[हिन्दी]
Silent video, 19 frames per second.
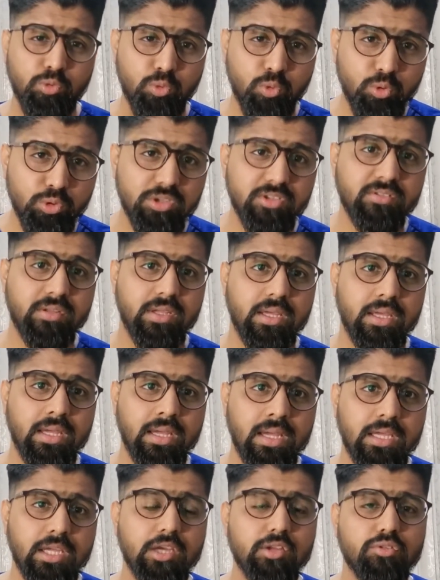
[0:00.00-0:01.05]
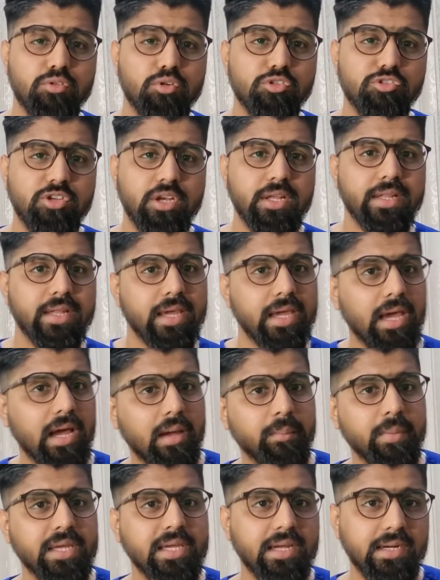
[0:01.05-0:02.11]
खुद से ये सोच लेते हैं कि
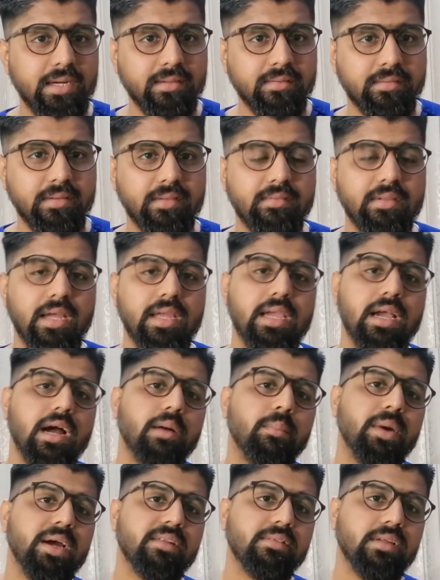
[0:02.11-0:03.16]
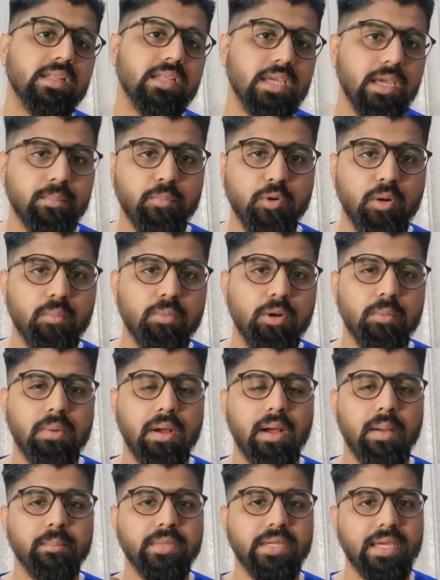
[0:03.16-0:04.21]
हमें ये डिजीज़ है या हमारे साथ ये प्रॉब्लम है
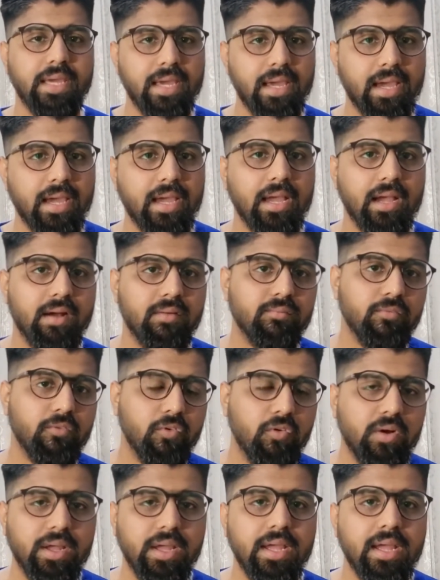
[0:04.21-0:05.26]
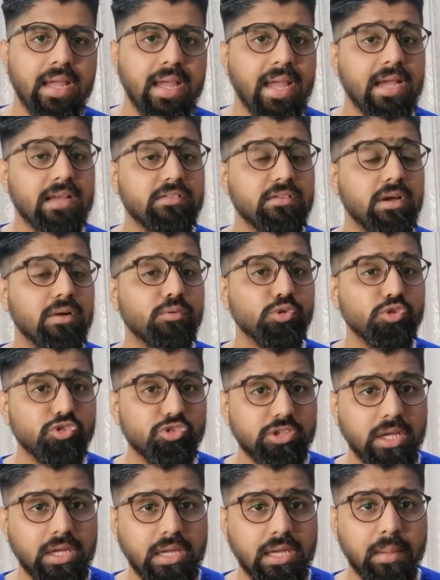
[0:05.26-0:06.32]
हम ये हैं हम वो हैं ऐसा
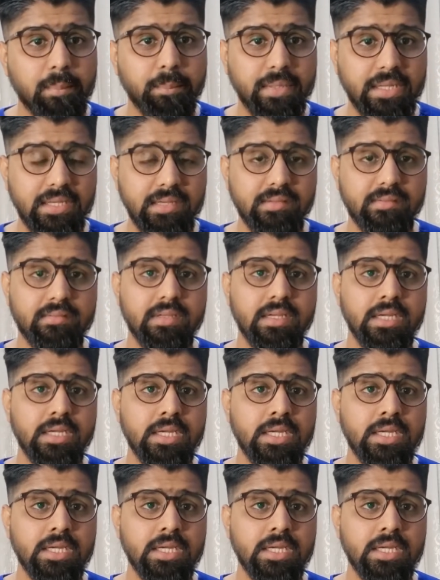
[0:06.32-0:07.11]
कुछ नहीं है प्लीज़